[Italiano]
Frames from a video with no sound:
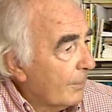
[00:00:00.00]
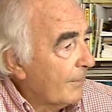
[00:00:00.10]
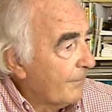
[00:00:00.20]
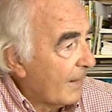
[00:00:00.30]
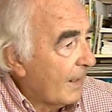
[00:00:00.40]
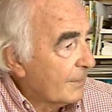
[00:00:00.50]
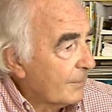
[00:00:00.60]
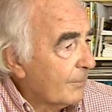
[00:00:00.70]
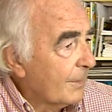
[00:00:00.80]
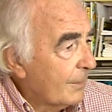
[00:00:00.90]
con la
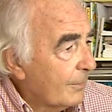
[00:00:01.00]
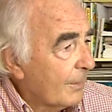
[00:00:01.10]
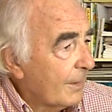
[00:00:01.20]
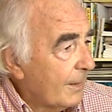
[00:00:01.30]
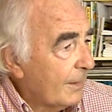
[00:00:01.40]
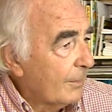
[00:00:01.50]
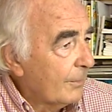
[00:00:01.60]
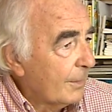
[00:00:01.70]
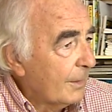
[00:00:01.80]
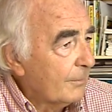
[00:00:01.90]
Francia, con l'editore di
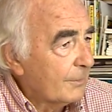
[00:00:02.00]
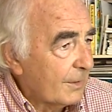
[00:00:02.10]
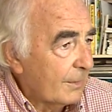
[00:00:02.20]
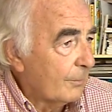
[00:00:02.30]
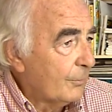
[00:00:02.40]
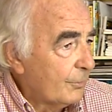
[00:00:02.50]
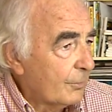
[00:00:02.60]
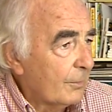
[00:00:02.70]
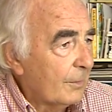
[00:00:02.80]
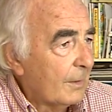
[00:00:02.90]
Lione, un certo
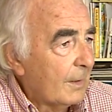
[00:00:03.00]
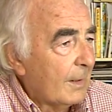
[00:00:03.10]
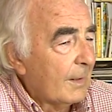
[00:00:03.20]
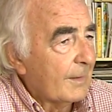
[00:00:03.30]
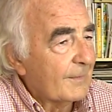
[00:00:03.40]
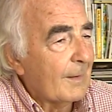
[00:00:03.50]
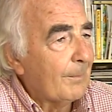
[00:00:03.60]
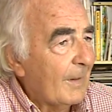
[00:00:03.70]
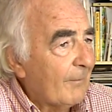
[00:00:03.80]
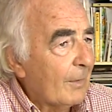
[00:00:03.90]
Michaud, che
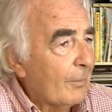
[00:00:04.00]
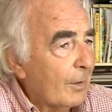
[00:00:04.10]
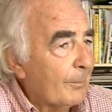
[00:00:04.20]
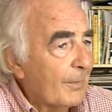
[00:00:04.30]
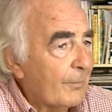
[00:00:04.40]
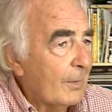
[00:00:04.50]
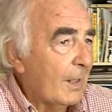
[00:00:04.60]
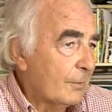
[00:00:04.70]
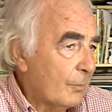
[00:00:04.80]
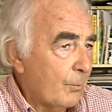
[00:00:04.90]
stampava allora un
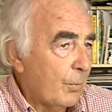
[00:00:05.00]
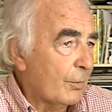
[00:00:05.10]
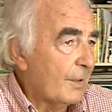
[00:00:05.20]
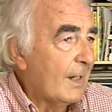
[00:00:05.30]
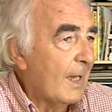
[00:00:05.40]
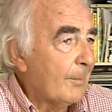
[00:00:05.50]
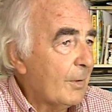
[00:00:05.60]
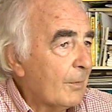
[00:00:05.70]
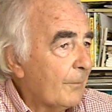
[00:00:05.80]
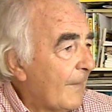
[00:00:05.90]
personaggio un po'
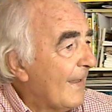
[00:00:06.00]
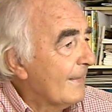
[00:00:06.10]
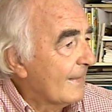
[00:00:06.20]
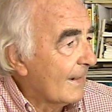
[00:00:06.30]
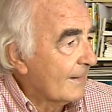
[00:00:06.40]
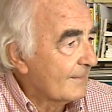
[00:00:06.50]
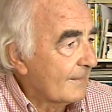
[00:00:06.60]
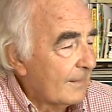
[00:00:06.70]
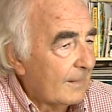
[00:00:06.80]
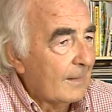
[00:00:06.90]
dinamico, Fantax.